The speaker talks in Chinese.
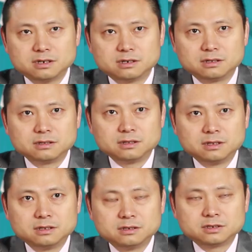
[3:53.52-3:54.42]
I so crow. 这个
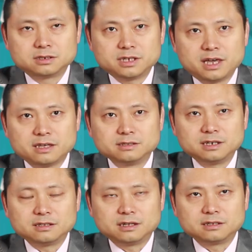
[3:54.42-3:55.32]
实验影
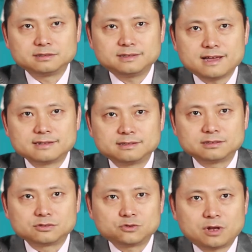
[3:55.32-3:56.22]
像呢，再
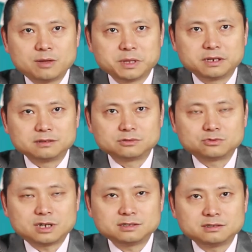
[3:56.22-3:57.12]
次刷明
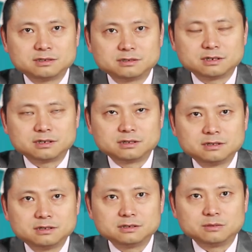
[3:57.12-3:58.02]
刷新了这个
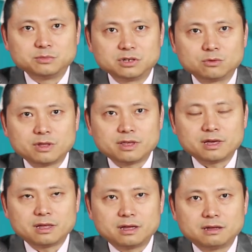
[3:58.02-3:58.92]
人们的观念
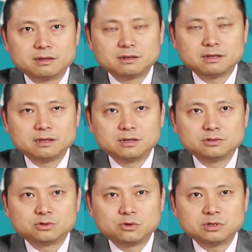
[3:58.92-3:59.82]
啊！
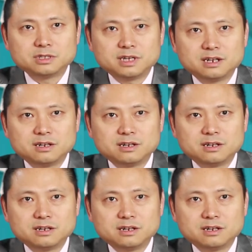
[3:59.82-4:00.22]
从以前